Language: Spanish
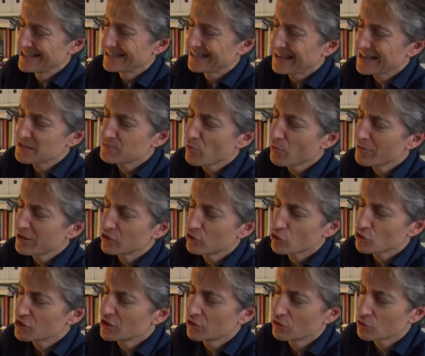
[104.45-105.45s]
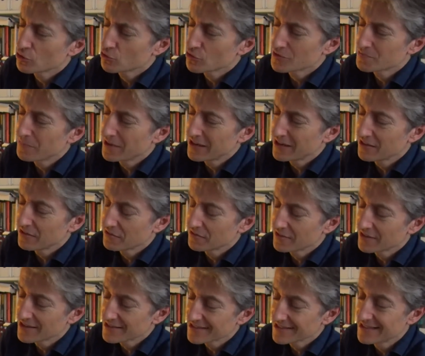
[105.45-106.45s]
Tres momentos, hitos o
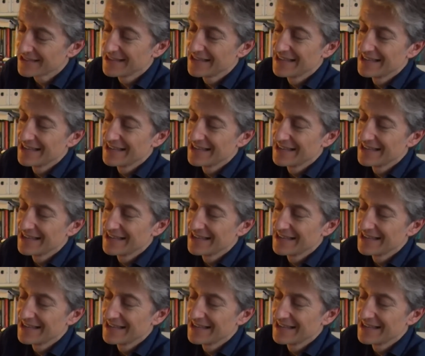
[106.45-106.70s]
experiencias